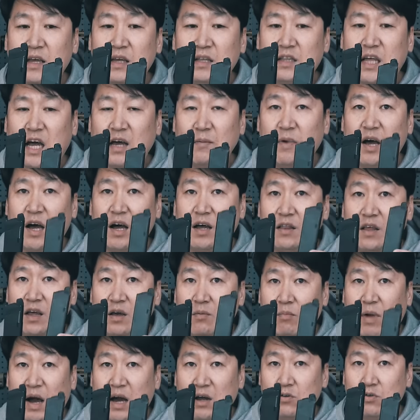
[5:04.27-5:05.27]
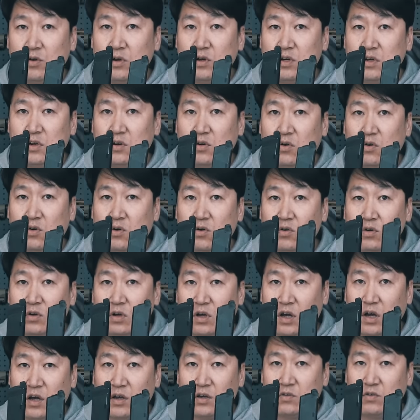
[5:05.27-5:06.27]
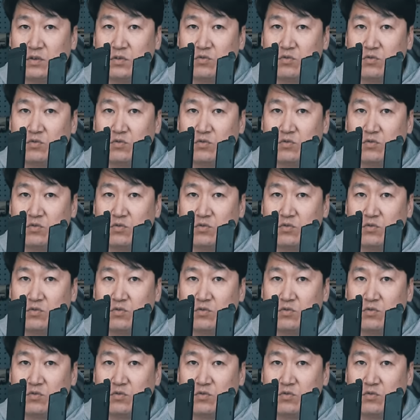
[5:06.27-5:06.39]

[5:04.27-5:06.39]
다만 마루이 글록, 어,